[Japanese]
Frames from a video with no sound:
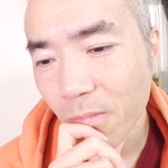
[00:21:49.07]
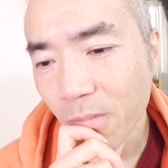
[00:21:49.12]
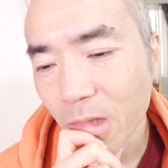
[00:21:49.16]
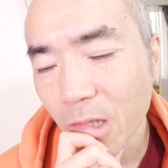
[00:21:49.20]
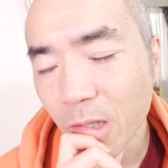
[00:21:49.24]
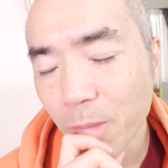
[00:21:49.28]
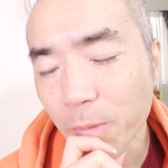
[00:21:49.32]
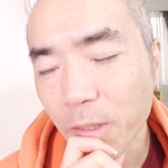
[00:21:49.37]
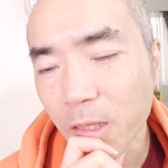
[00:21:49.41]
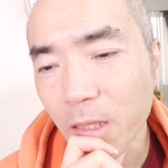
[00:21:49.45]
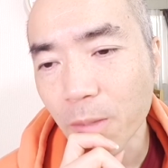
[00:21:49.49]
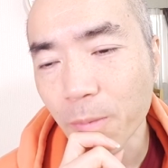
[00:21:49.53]

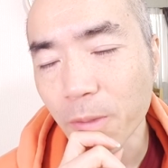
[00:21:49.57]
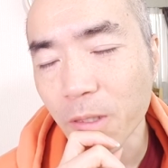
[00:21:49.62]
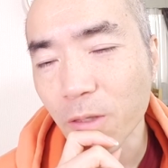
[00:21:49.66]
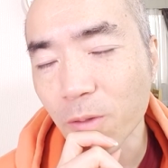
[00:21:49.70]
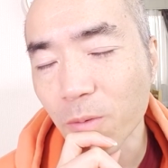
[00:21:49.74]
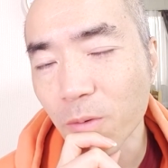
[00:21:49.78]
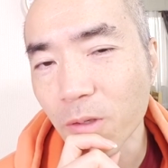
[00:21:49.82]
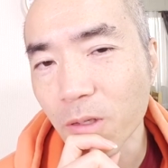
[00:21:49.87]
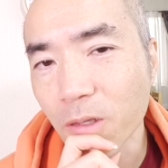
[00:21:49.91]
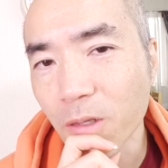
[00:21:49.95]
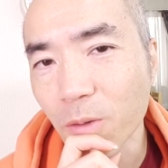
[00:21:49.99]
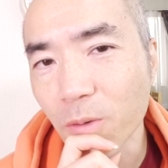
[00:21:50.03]
やっぱ食べた
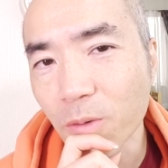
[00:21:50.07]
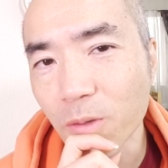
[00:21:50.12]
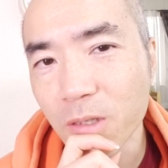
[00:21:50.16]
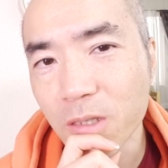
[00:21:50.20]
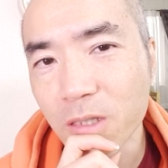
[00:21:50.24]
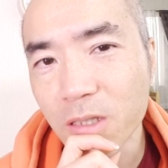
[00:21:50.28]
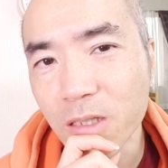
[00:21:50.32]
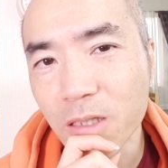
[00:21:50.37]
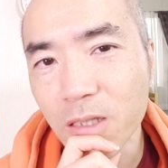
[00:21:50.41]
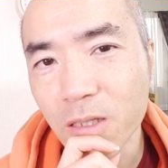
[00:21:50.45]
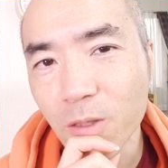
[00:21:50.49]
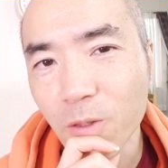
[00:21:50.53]
時に美味
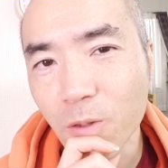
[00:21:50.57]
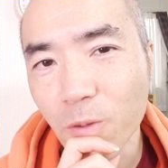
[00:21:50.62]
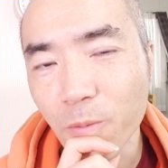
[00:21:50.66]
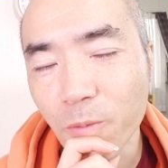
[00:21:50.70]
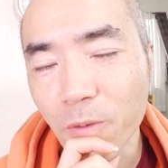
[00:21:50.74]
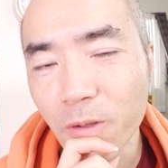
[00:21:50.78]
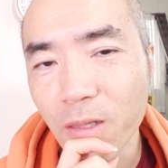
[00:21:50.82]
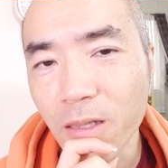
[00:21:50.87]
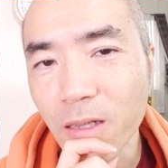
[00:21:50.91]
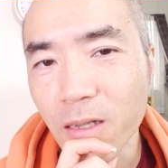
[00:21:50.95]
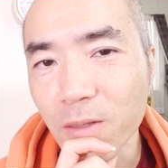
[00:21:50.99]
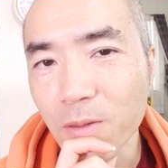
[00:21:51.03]
しいと
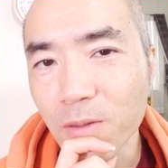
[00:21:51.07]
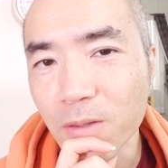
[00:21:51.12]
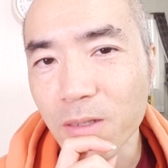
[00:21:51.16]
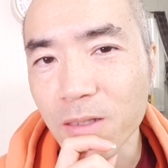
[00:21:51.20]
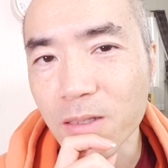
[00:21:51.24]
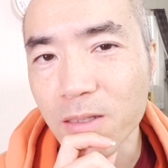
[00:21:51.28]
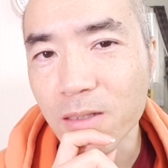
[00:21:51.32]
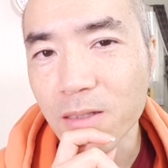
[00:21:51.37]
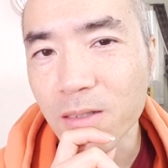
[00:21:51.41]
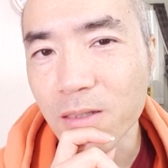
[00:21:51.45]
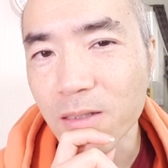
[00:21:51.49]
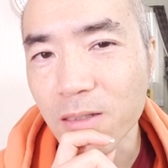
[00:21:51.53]
思えないとき
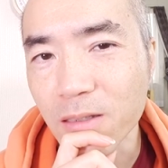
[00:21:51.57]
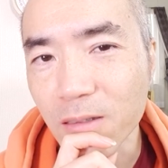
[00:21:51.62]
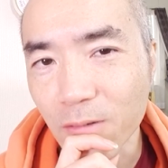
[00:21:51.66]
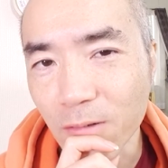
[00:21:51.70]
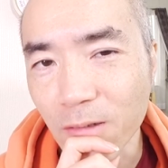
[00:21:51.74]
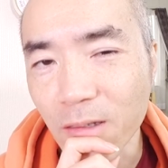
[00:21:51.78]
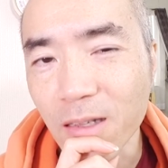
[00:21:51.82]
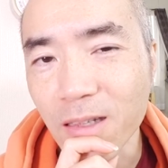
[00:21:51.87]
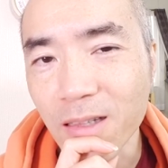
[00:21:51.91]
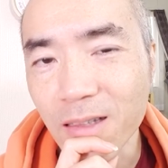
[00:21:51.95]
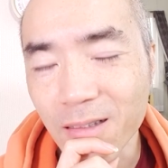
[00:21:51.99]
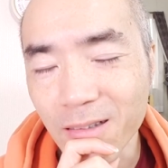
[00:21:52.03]
ついよ
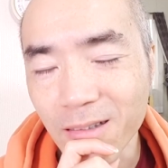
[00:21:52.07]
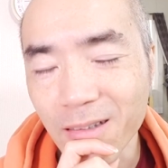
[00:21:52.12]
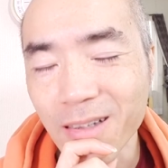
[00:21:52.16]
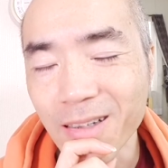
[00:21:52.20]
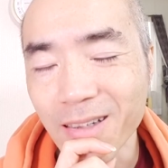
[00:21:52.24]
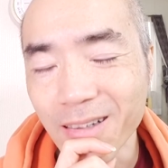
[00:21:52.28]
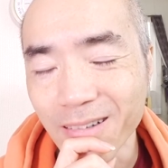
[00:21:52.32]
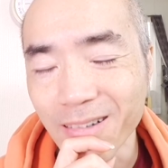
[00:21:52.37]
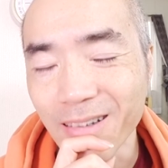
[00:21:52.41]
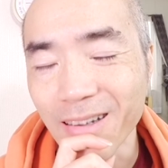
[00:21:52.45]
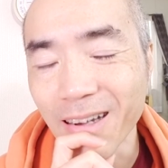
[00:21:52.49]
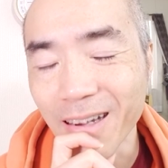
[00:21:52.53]
なってい
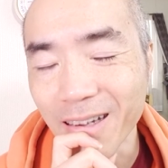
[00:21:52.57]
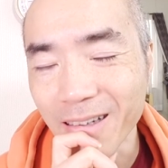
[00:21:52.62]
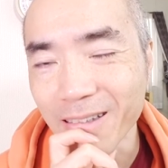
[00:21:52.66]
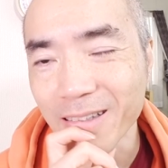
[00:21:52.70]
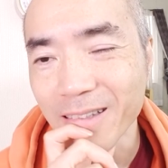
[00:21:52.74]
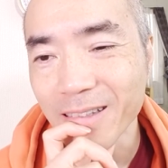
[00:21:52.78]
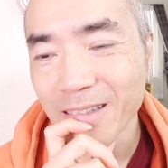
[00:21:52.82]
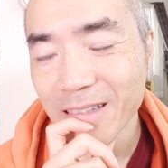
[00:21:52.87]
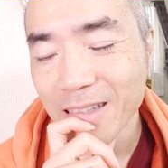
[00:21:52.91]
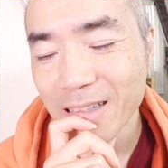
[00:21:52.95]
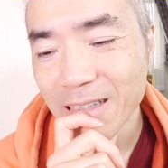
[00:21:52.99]
うのがある